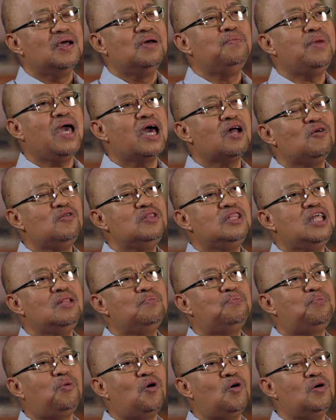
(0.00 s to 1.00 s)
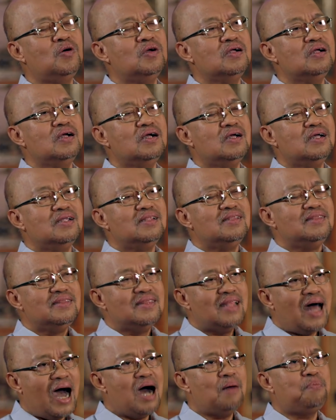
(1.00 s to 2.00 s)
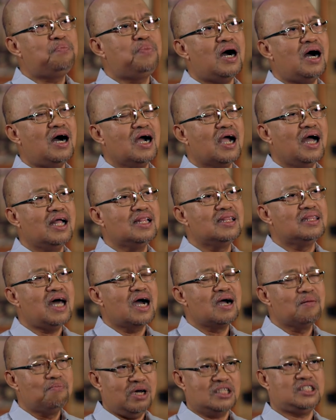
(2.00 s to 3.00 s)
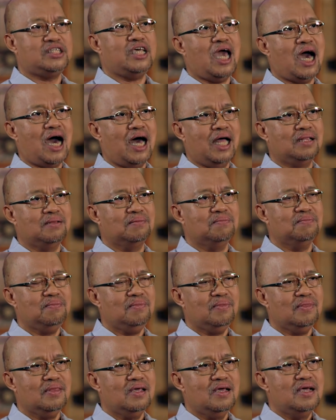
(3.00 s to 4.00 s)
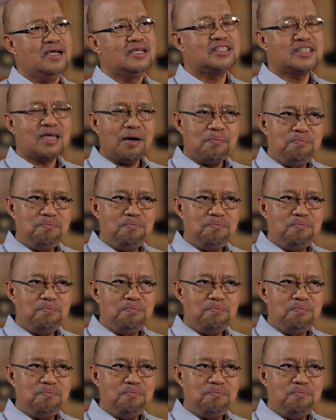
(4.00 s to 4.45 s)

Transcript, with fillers: Meron din pong napaagandang basihan sa